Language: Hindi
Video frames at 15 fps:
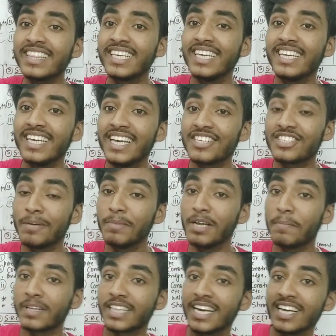थ्री एस
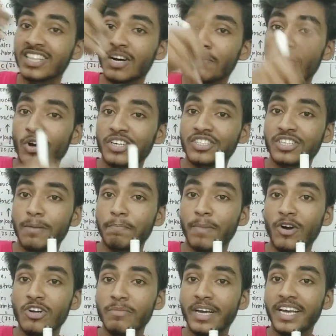हमने बताया था बॉगेज
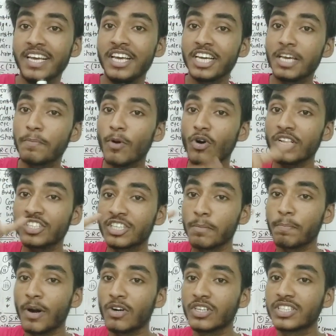कंपाउंड में कि बॉगेज
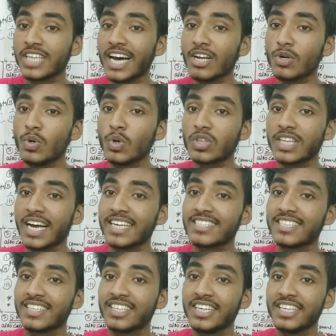कंपाउंड चार गो होता है
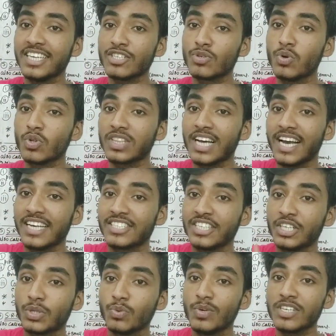सी थ्री एस होता है
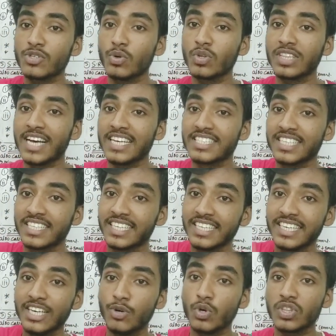सी टू एस होता है सी
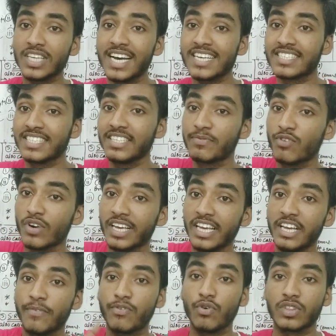थ्री ए होता है सी फोर
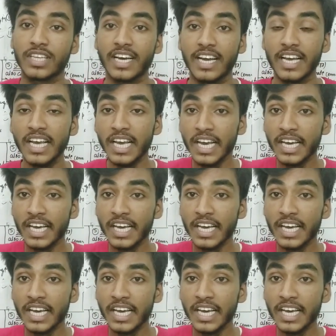ए एफ होता है